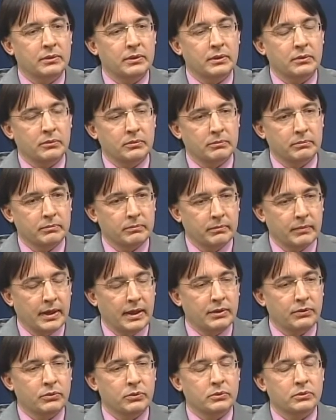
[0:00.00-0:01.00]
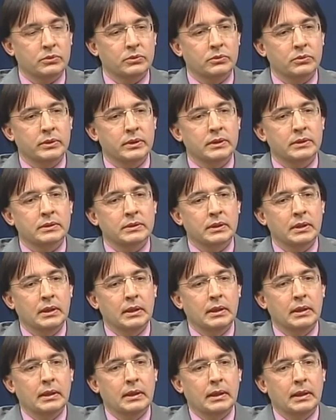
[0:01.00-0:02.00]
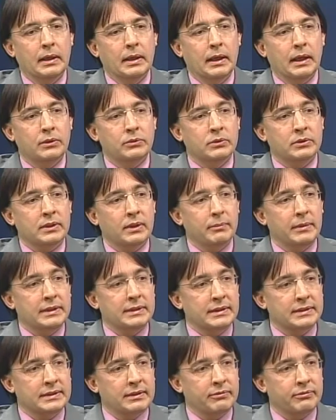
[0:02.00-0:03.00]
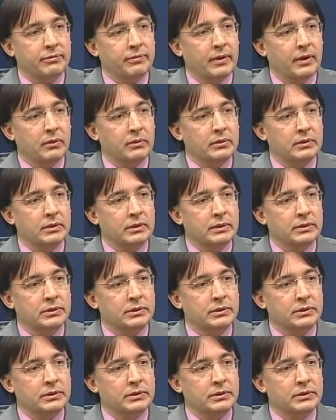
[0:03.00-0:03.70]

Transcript: né, com mais outros juízes, é justamente essa falta